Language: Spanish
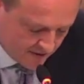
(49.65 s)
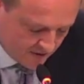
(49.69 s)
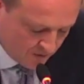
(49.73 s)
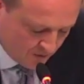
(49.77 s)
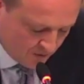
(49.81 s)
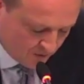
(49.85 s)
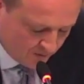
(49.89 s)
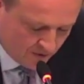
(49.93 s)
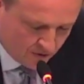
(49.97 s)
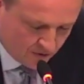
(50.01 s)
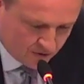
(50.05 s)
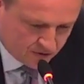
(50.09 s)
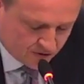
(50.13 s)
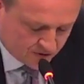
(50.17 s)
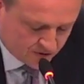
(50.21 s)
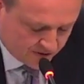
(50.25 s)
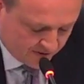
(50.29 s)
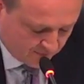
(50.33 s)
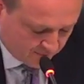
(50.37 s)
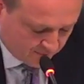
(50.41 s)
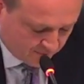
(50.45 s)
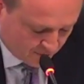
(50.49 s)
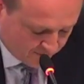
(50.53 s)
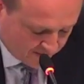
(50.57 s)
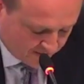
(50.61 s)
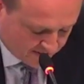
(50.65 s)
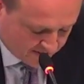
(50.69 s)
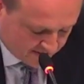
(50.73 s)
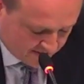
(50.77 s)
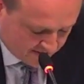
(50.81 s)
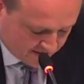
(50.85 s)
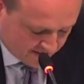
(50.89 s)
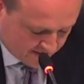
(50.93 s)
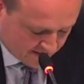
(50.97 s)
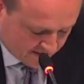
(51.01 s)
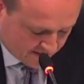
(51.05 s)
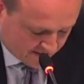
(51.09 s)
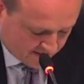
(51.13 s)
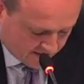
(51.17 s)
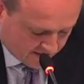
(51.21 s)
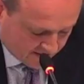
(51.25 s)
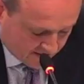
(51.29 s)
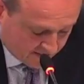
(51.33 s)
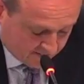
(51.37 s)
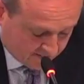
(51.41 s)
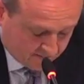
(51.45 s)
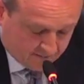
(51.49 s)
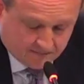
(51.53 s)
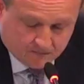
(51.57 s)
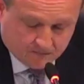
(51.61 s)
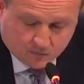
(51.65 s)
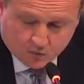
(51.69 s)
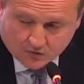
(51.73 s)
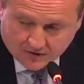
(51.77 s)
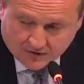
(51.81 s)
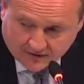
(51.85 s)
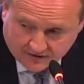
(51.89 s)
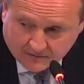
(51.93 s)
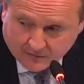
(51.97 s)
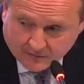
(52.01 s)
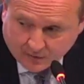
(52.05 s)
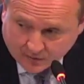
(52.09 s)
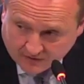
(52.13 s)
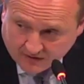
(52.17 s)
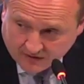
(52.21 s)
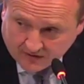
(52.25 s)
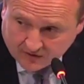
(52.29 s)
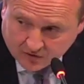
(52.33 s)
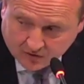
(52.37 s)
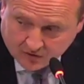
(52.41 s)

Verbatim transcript: numerosos informes y un 13%